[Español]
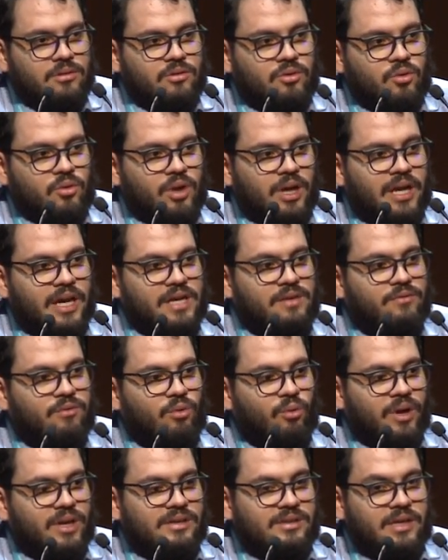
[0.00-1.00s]
todas las
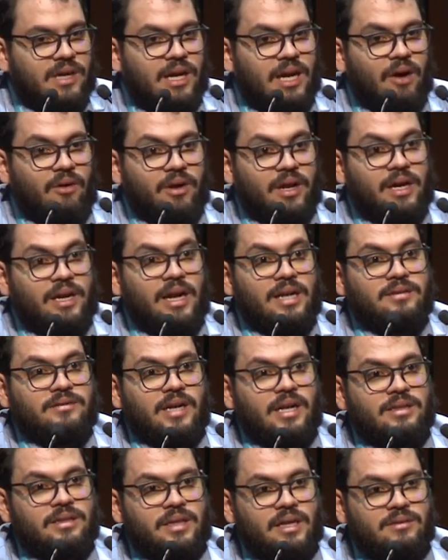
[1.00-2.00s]
influencias a la hora de
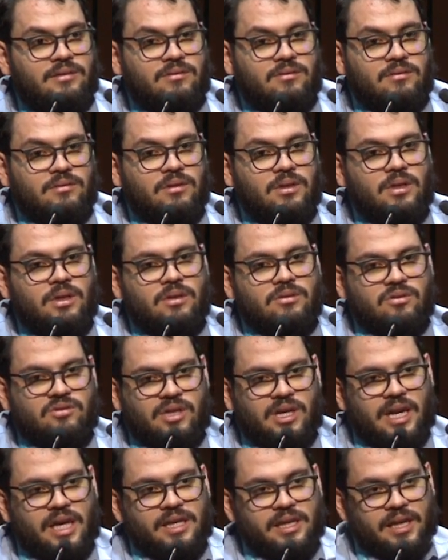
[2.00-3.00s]
realizar el tránsito.
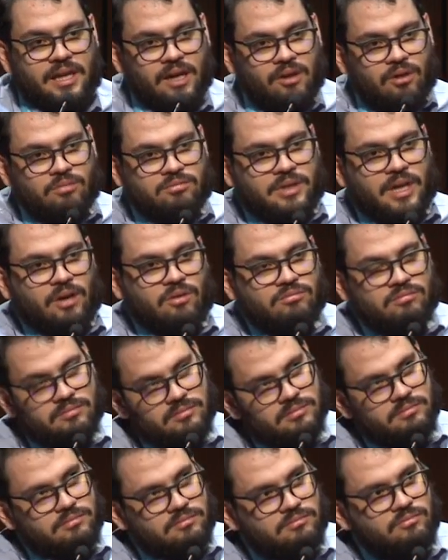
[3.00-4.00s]
Entonces la idea era adoptar
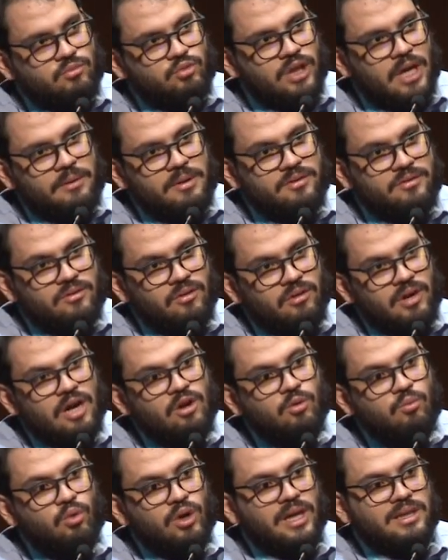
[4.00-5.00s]
una visión
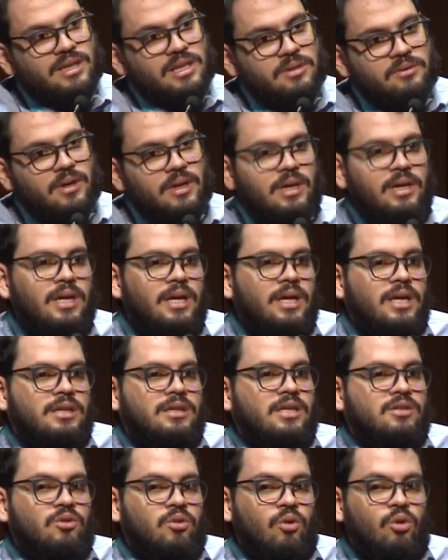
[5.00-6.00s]
acumulativa
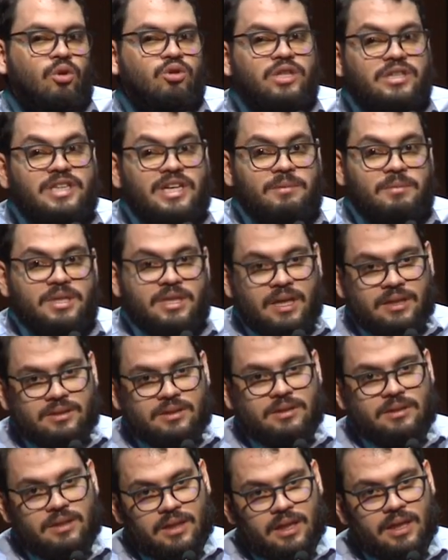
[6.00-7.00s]
de todos los
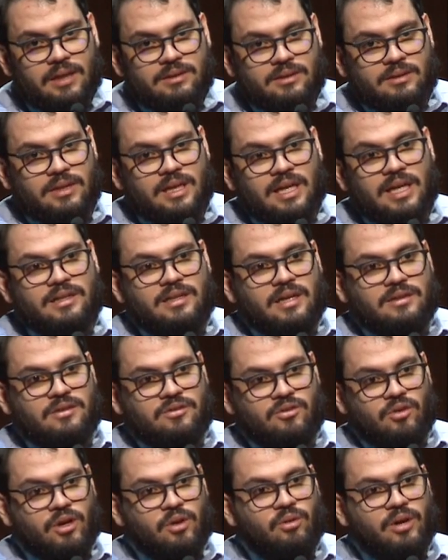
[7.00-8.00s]
determinantes de la, de la
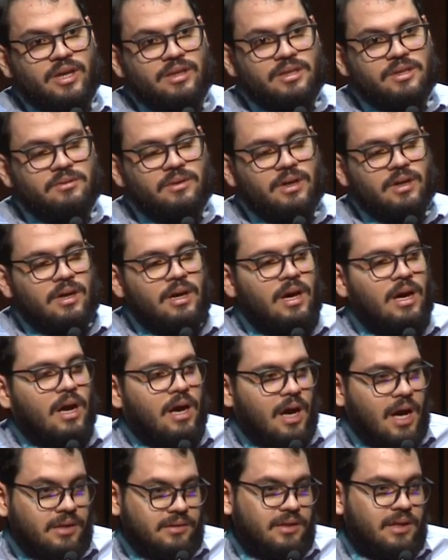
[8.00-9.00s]
transición educativa
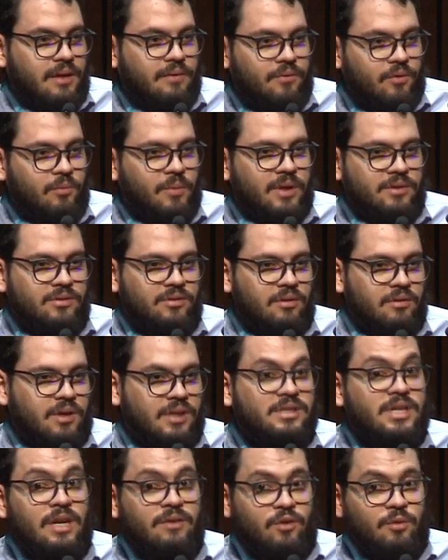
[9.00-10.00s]
hacia la formación,
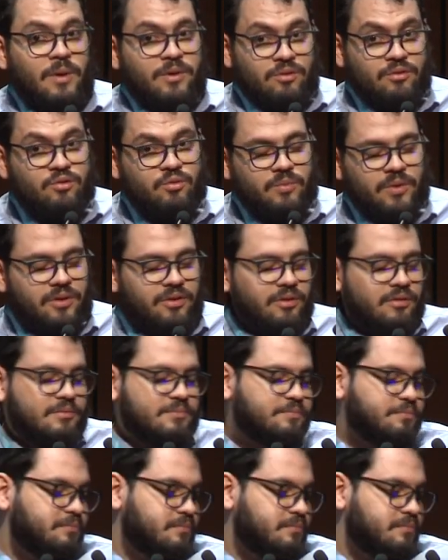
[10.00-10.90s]
hacia la formación superior.